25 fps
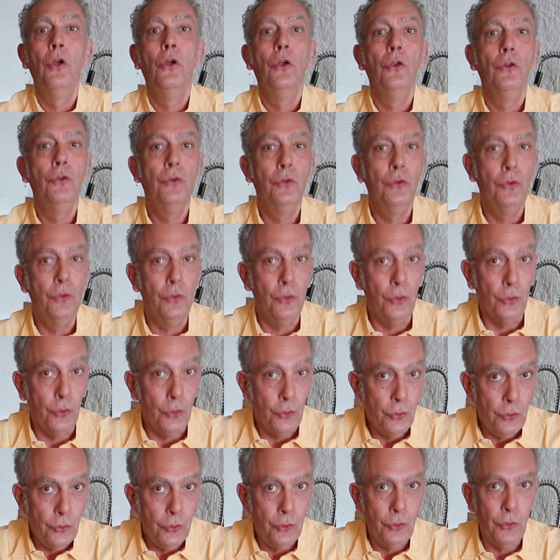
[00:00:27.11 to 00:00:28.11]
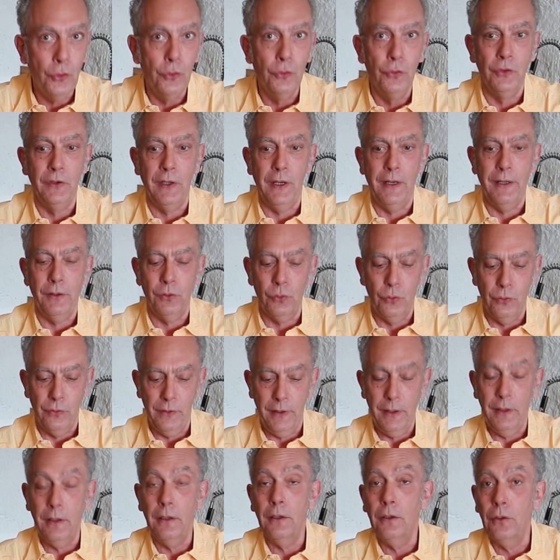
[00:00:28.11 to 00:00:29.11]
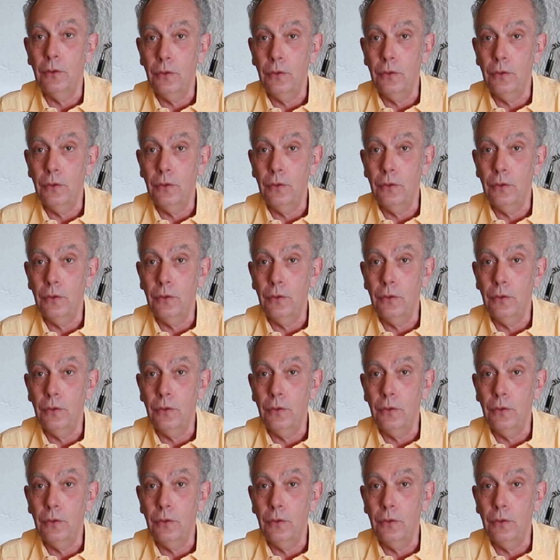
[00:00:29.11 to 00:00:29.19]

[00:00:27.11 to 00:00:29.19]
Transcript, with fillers: ce que vous allez trouver